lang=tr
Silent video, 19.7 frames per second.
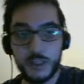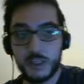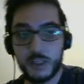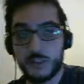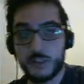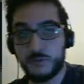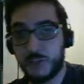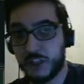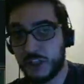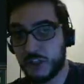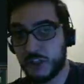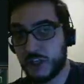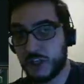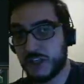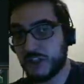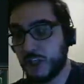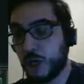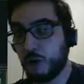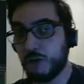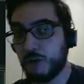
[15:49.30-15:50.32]
Şimdi ikinci
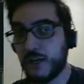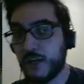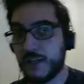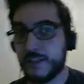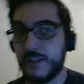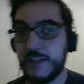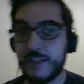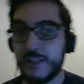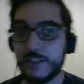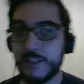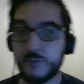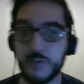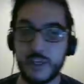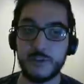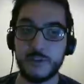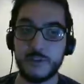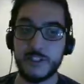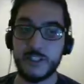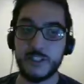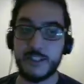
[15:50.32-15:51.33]
eşya olarak niye gitmek
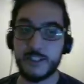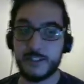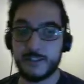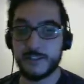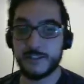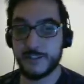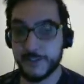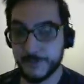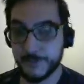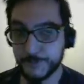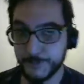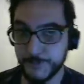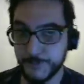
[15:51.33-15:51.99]
en sağlıklısı?